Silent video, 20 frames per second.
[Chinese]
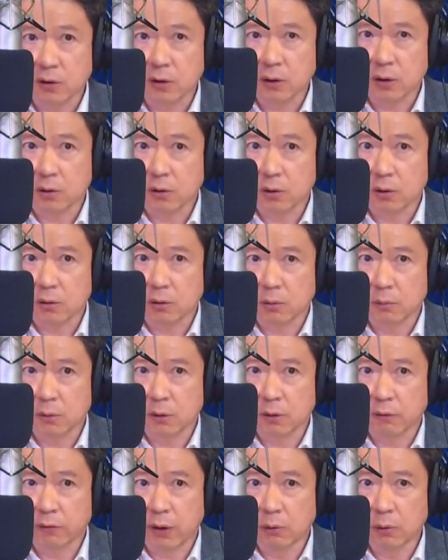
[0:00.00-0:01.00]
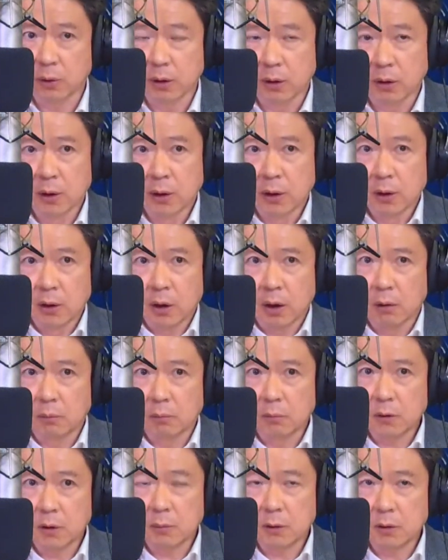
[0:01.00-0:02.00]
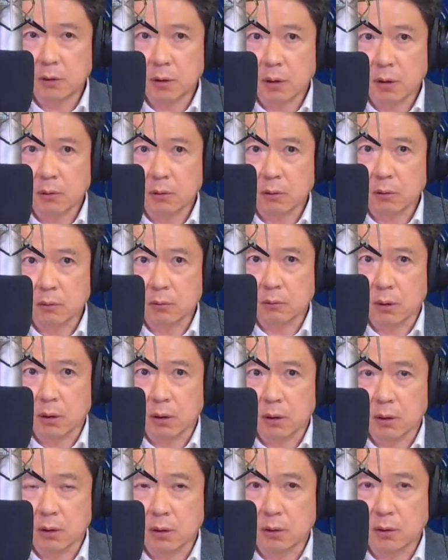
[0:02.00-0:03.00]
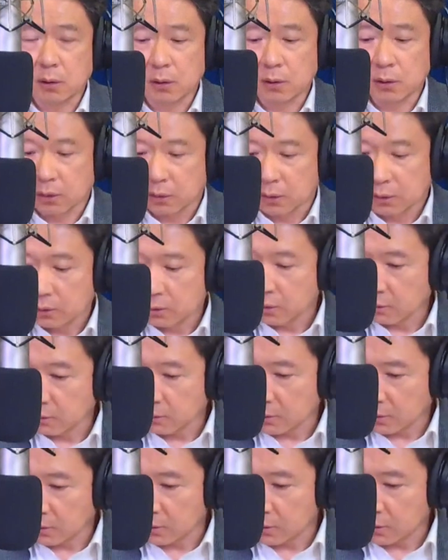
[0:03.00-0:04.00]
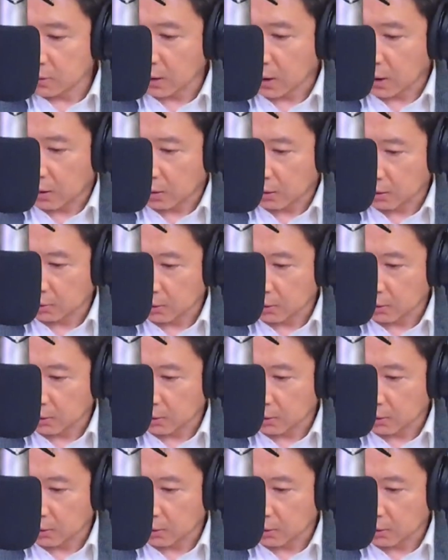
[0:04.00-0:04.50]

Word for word: 师接受我们的访问。好，我们这边稍微的休息一下，